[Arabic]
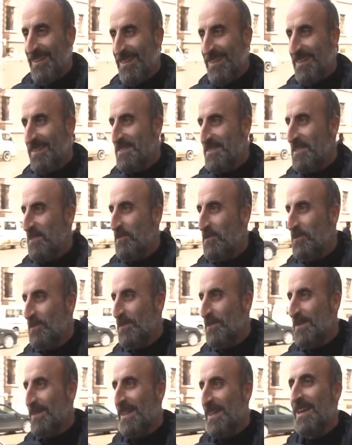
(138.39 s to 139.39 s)
كنت صف
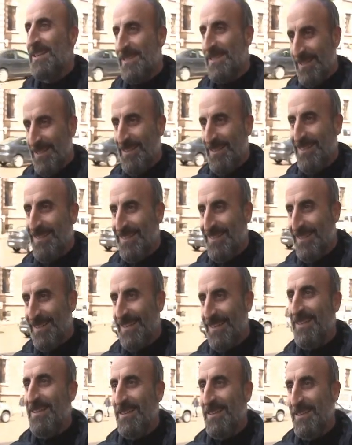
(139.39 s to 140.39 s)
تاسع
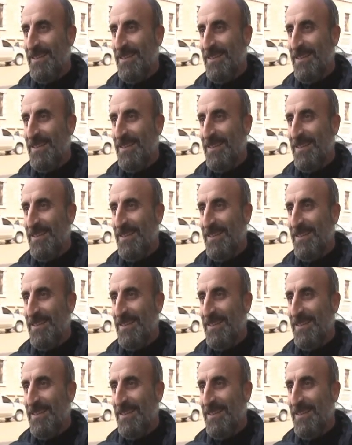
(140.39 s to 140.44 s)
ايه